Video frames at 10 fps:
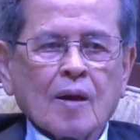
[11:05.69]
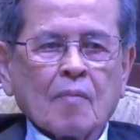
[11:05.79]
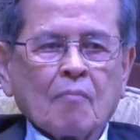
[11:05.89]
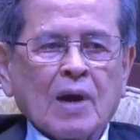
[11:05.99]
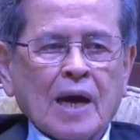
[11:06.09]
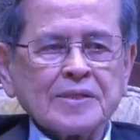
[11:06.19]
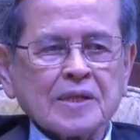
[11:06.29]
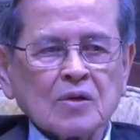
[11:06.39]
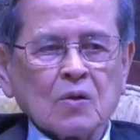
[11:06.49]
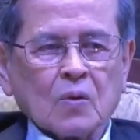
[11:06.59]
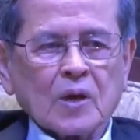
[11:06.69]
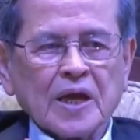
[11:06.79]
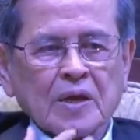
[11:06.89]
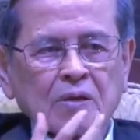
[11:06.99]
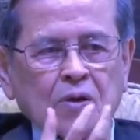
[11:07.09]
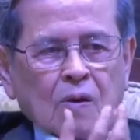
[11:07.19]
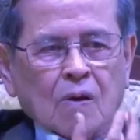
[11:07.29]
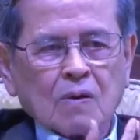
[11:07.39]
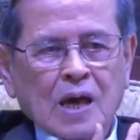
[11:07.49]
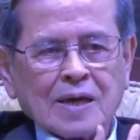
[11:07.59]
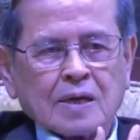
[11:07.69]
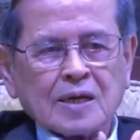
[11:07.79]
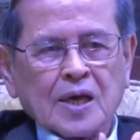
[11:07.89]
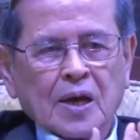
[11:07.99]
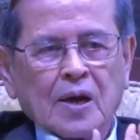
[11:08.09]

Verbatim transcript: หมายถึงโรงเรียนของรัฐเนี่ย